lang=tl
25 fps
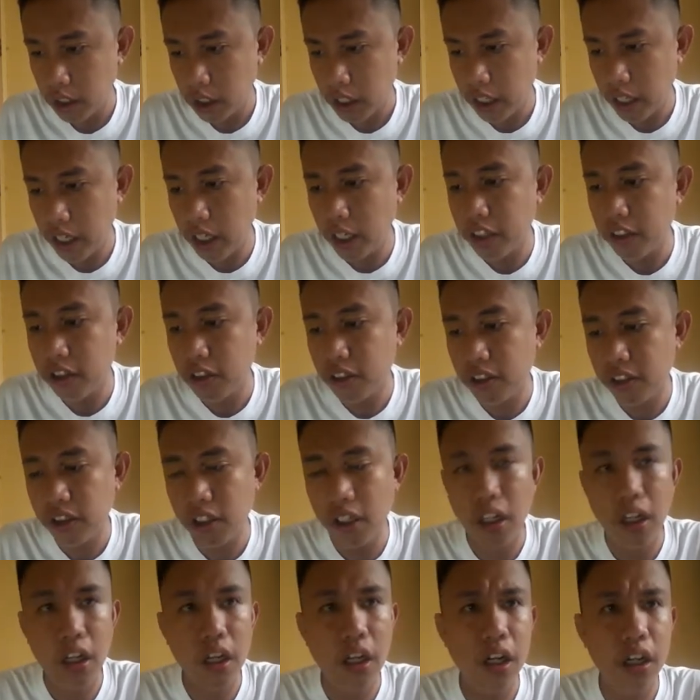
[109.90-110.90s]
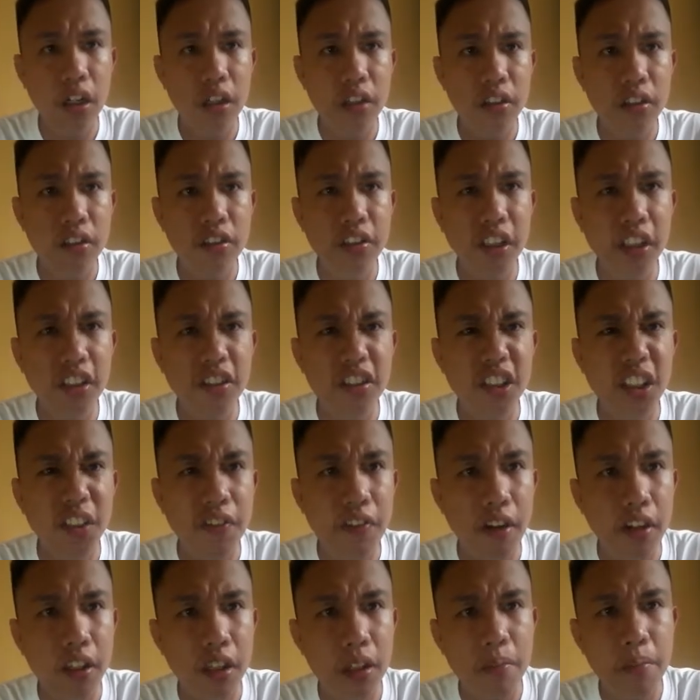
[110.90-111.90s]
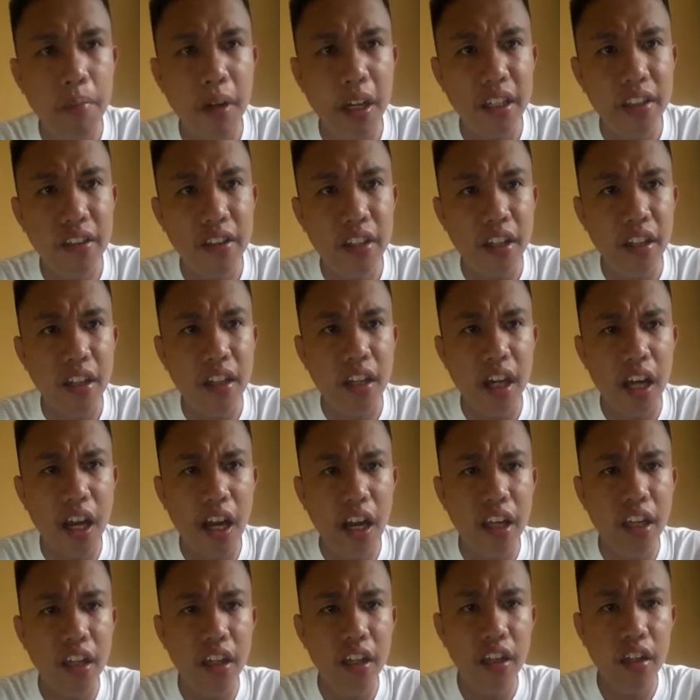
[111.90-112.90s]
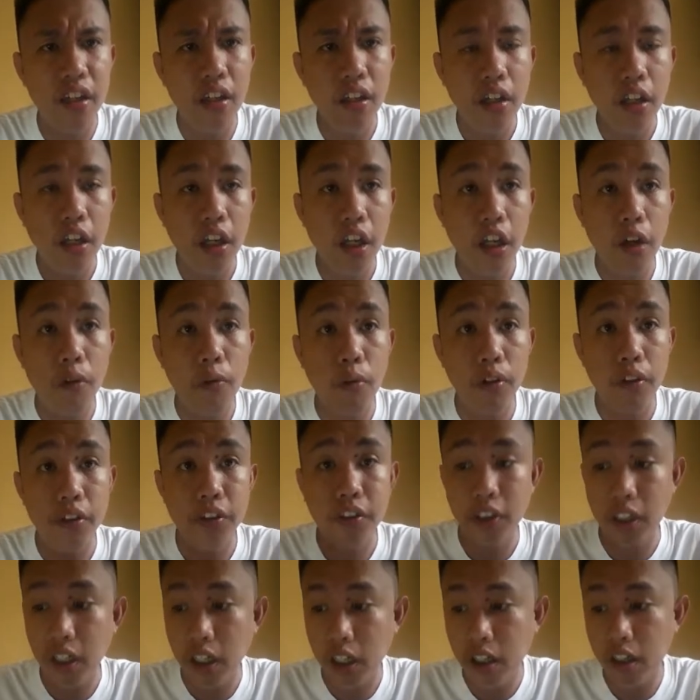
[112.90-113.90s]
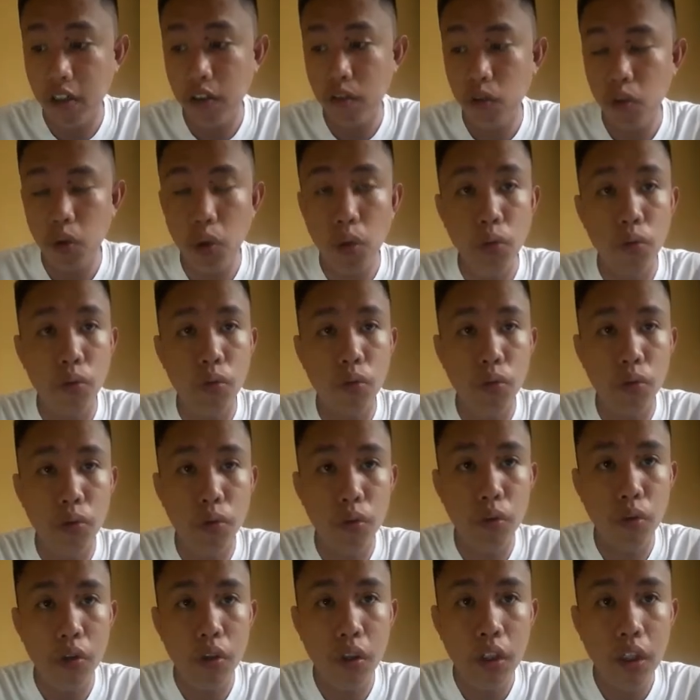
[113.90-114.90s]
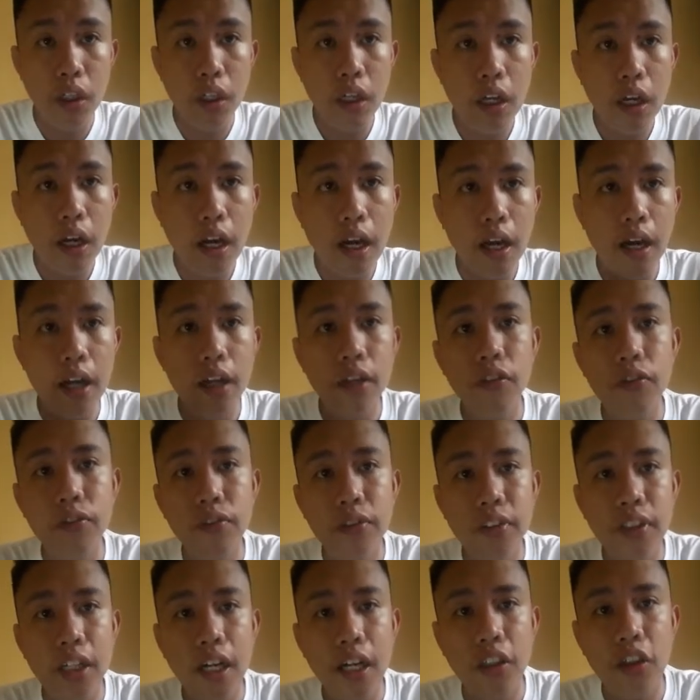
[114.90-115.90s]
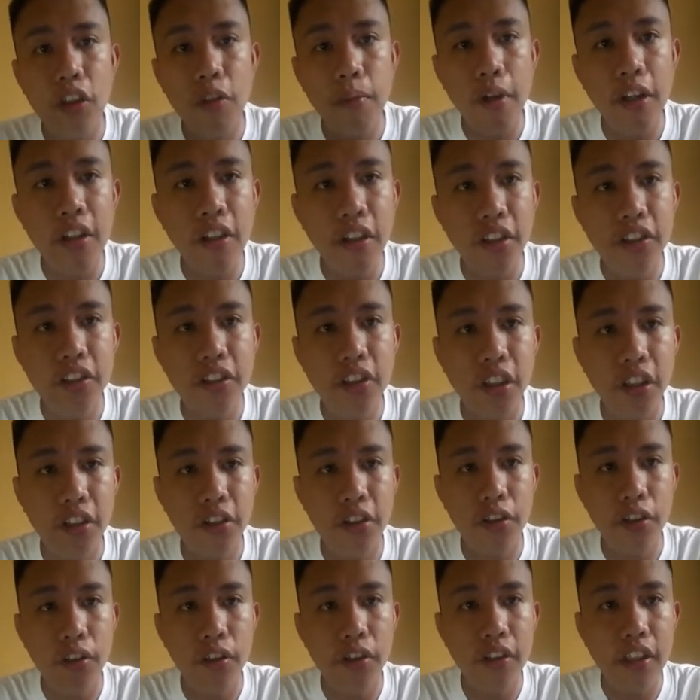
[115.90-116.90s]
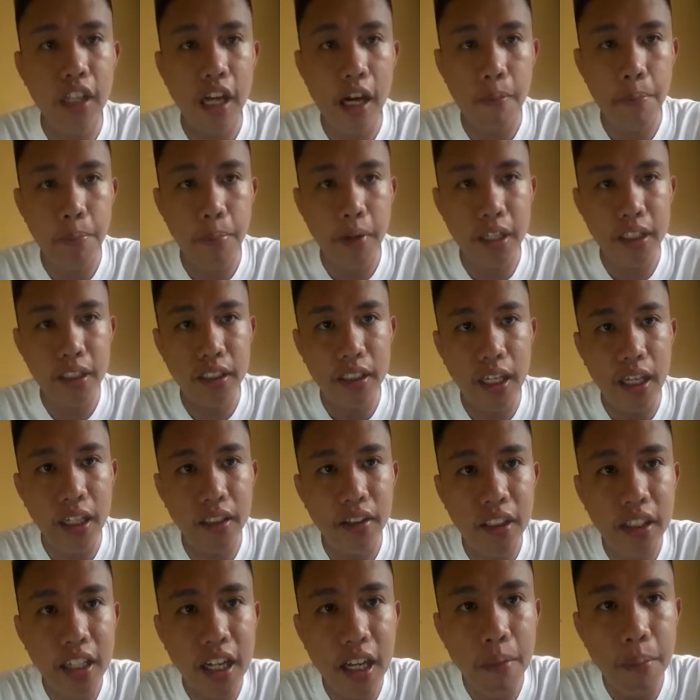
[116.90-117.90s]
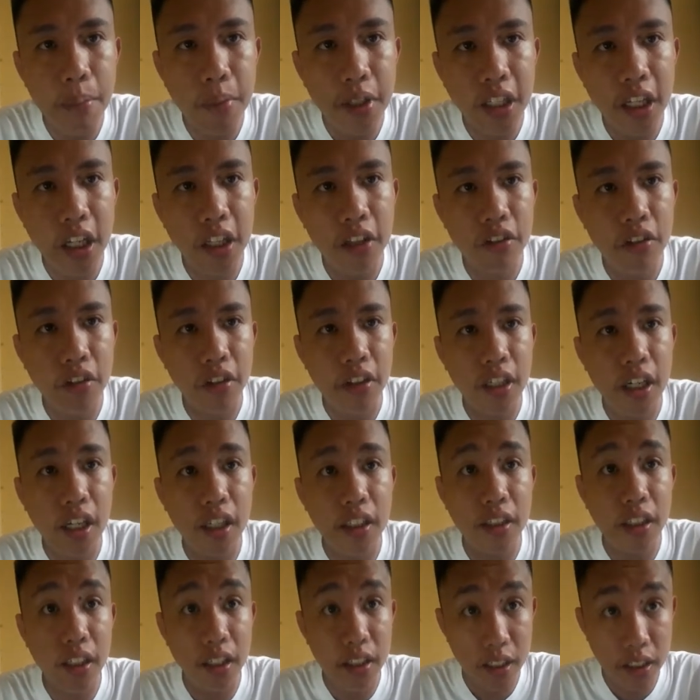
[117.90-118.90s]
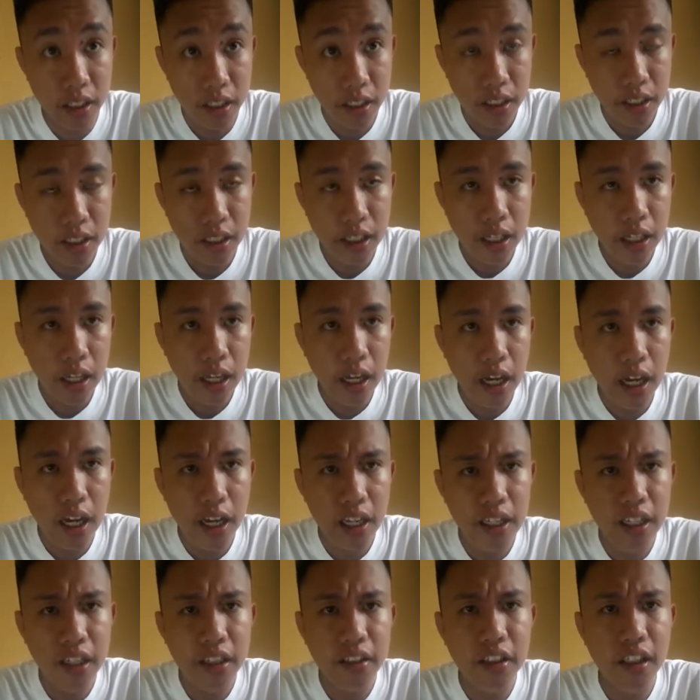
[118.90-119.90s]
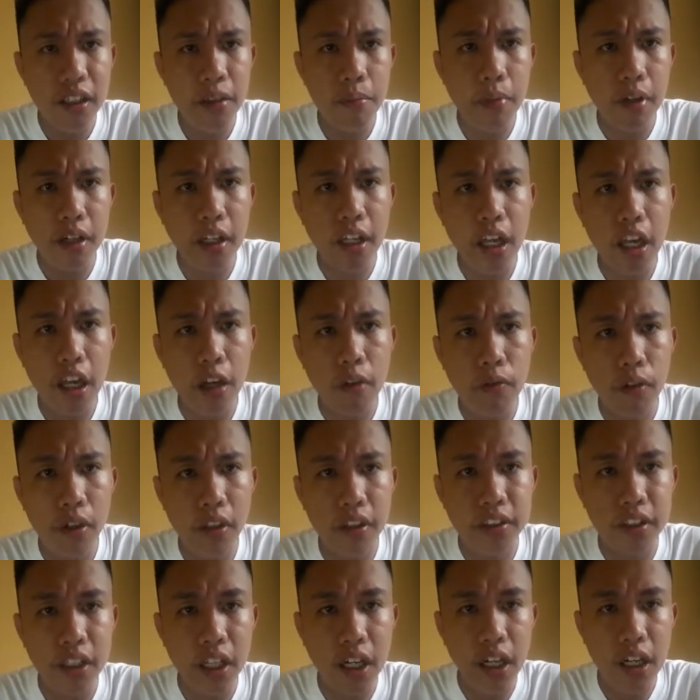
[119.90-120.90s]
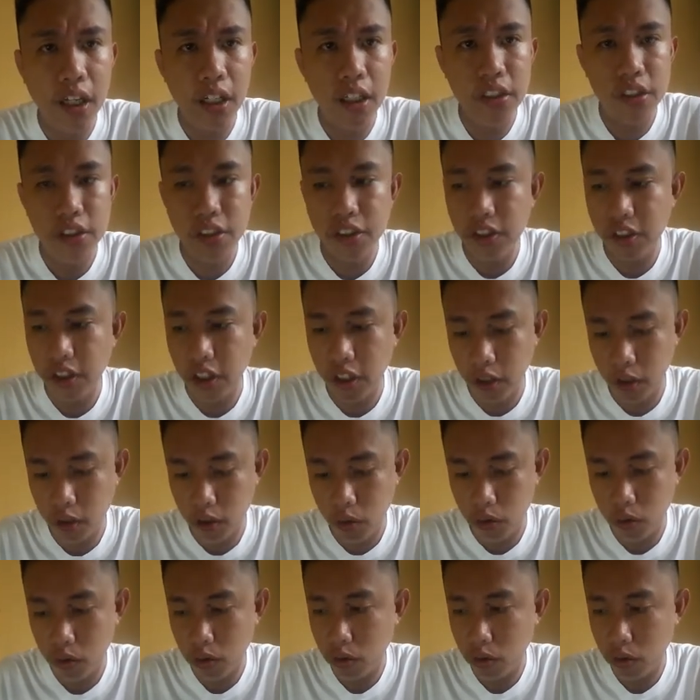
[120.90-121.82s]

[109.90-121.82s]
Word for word: Hence, ang 6 divided by 3 ay equal sa 2. Ang sa domain restriction, dapat ang denominator natin ay hindi mag-equal sa 0.